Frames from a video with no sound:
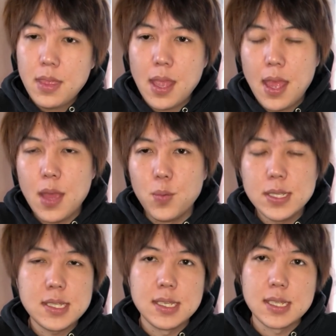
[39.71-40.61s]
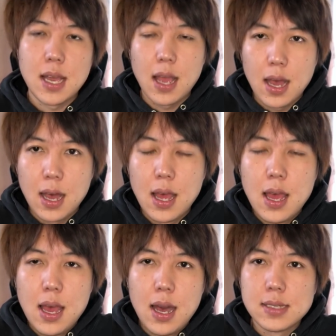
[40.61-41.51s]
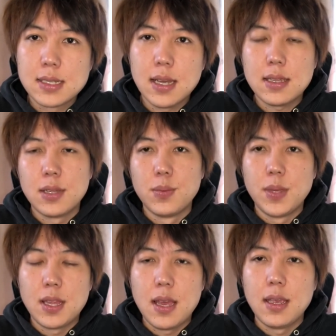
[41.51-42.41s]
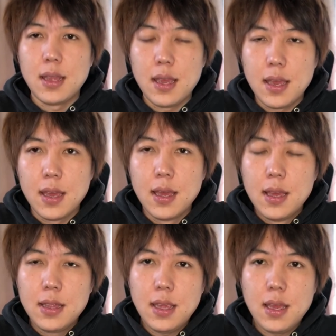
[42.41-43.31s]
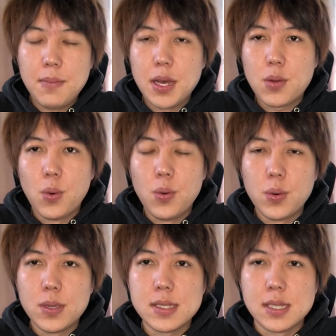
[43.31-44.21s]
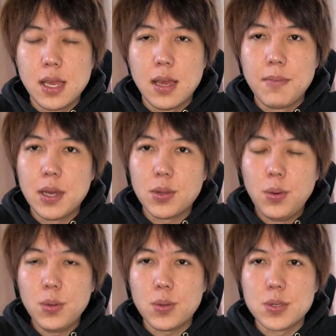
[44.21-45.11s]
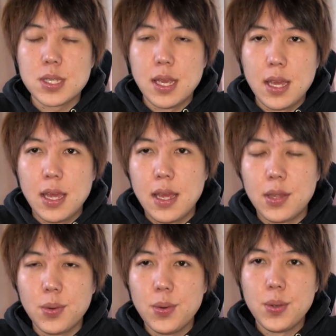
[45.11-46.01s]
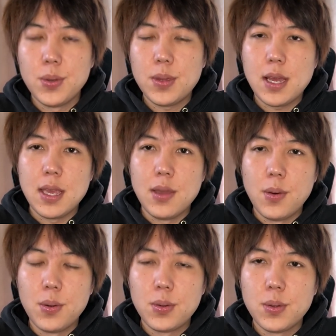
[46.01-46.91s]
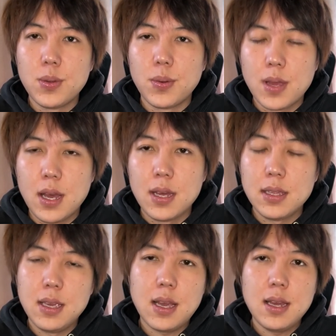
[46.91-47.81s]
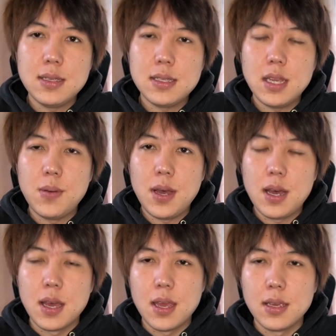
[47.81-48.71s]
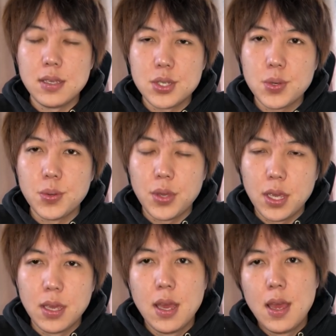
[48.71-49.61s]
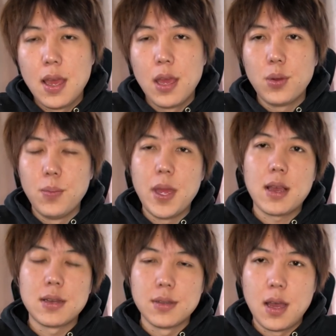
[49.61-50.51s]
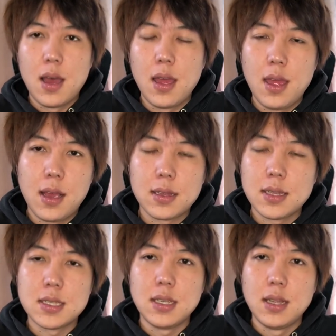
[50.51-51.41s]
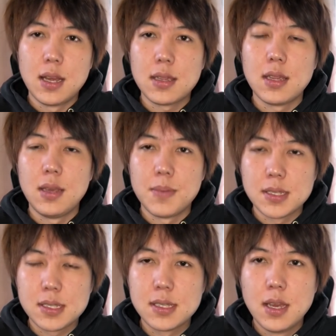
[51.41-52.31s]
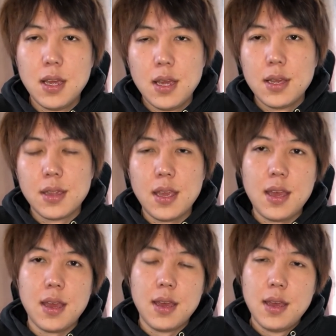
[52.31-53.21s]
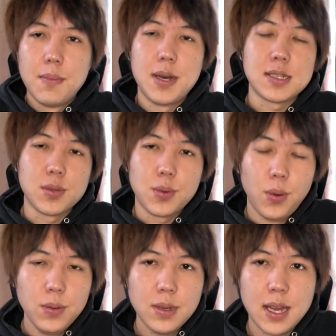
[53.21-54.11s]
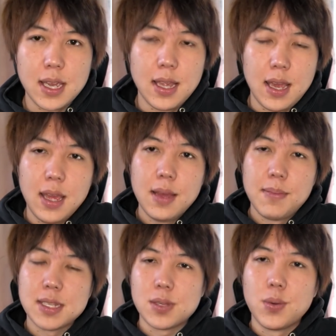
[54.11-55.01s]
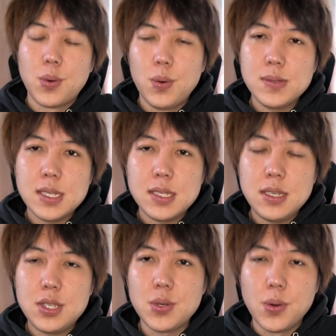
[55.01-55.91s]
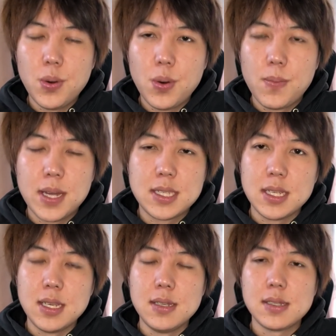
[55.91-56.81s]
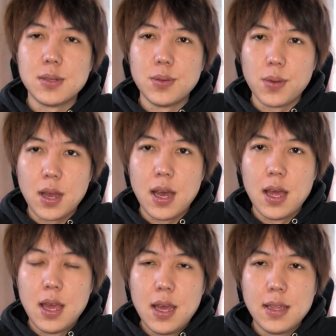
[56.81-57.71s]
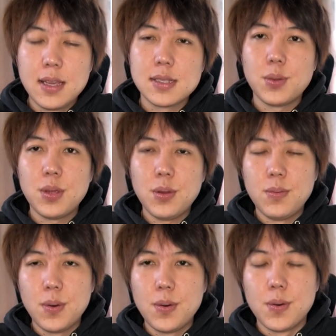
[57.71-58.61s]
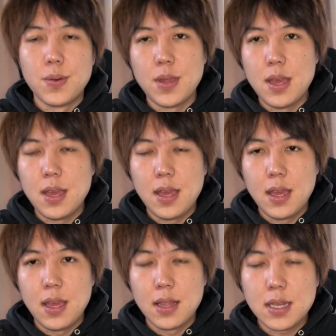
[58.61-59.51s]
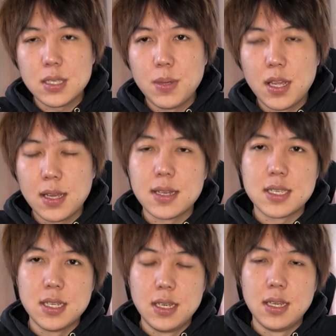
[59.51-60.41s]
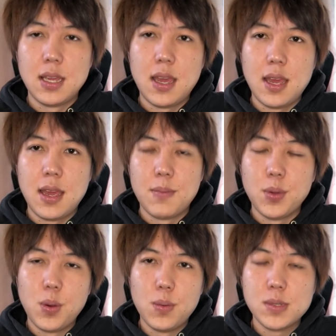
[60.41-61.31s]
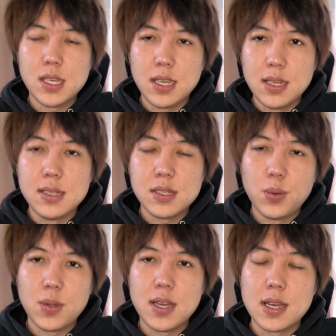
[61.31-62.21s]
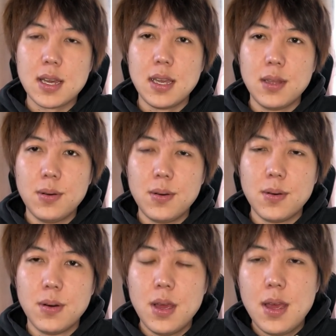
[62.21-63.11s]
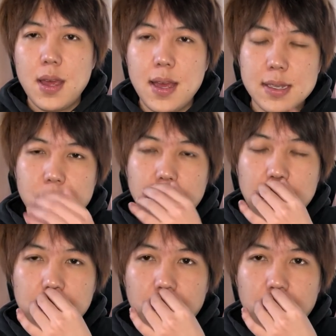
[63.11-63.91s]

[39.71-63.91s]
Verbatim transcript: え上杉さんが預かってるみたいでで、まあ、今後ですね、まあ、党として、えどういう対応を取るのかに関しては、え非常に、え不明確な、え形になっていますでまあその今回ね、まあ、その公設秘書をま辞任するのかでそれともね、えー、立花隆、えー、無料無責任相談会の,、えー、その担